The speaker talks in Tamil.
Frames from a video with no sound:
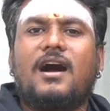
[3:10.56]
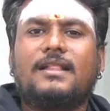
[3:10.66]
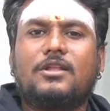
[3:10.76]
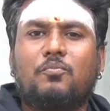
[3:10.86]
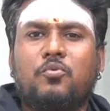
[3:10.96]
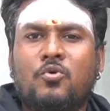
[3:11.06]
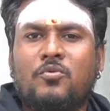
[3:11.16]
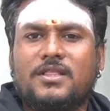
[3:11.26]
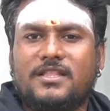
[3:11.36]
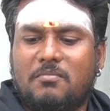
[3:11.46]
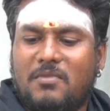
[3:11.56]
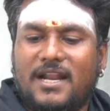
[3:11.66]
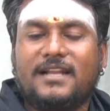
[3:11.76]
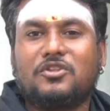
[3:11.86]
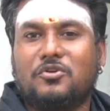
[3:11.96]
அந்த பூ வந்து
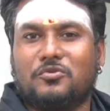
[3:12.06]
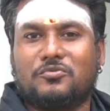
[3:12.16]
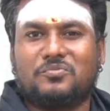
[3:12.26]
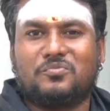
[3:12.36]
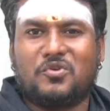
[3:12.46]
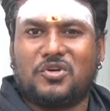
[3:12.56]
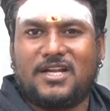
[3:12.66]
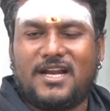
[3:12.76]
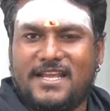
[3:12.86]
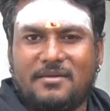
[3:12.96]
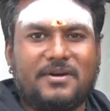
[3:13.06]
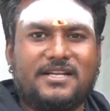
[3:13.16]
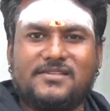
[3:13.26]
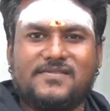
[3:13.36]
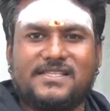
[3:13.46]
மலர்ந்துடும் மொட்டாக நீங்கள்
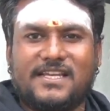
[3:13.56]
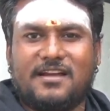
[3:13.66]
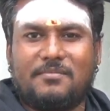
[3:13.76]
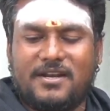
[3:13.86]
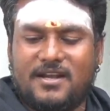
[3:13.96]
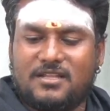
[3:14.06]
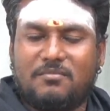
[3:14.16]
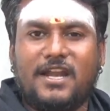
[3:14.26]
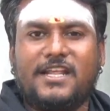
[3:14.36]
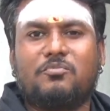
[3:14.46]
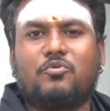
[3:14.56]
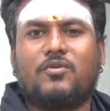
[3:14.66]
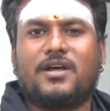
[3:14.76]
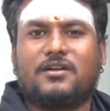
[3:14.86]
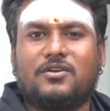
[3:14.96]
பறித்து வச்சிங்க அப்படின்னா அது
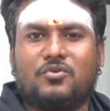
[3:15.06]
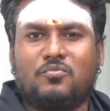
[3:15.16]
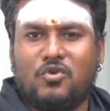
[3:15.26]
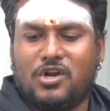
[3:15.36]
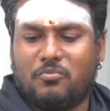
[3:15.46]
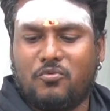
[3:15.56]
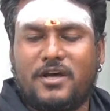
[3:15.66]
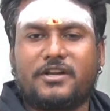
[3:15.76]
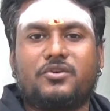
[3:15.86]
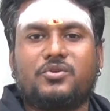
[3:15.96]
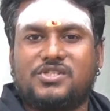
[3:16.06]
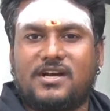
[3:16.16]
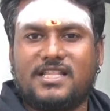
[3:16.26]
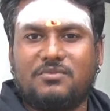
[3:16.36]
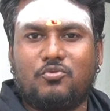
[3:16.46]
மல்லிகைப்பூவாக இருக்கட்டும் முல்லைப்பூவாக இருக்கட்டும்
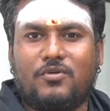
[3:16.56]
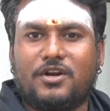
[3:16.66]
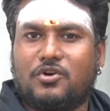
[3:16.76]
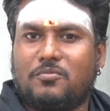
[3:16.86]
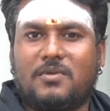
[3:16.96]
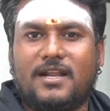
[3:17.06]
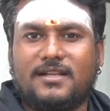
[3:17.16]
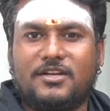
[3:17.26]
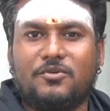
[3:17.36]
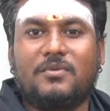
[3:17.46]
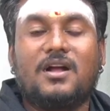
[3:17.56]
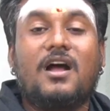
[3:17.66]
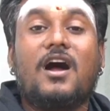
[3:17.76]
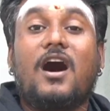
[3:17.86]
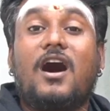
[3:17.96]
ஜாதி பூவாக இருக்கட்டும் மலர்ந்துடும்
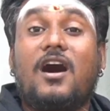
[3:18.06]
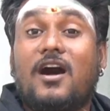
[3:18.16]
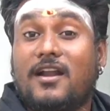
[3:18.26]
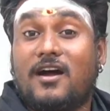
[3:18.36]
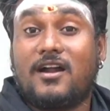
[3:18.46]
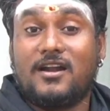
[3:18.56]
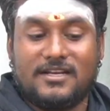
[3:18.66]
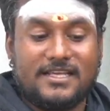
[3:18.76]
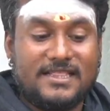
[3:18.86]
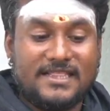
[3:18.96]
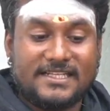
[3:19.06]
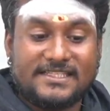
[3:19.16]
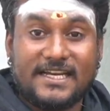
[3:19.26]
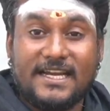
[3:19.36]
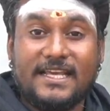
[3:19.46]
ஆனால் இந்த
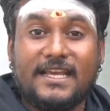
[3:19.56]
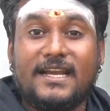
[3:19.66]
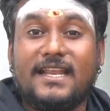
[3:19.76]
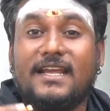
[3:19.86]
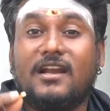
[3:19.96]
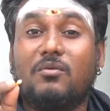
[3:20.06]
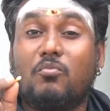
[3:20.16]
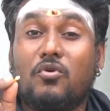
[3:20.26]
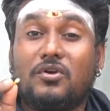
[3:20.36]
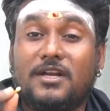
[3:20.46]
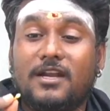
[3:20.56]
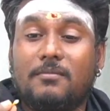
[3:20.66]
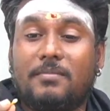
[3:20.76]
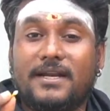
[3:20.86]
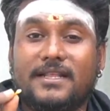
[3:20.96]
செடியை நீங்கள்
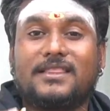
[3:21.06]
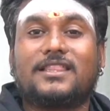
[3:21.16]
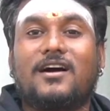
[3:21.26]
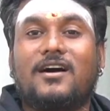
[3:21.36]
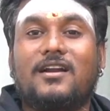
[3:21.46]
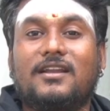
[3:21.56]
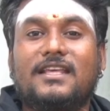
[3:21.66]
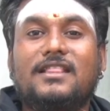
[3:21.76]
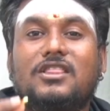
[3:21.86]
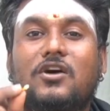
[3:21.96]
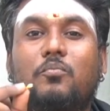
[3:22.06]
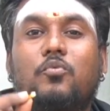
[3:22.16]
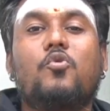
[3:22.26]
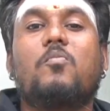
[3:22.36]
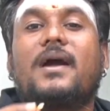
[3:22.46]
மொட்டில் பறித்தால் இந்த
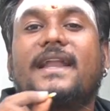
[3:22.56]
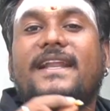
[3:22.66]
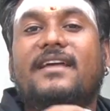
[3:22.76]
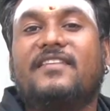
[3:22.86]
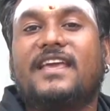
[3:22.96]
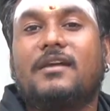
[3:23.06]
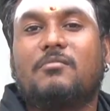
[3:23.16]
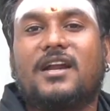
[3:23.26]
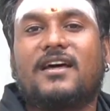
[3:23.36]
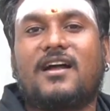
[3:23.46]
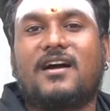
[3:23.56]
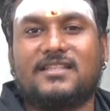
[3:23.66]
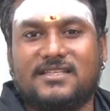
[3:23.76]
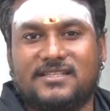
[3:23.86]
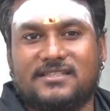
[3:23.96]
பூ மலரவே
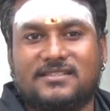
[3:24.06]
மலராது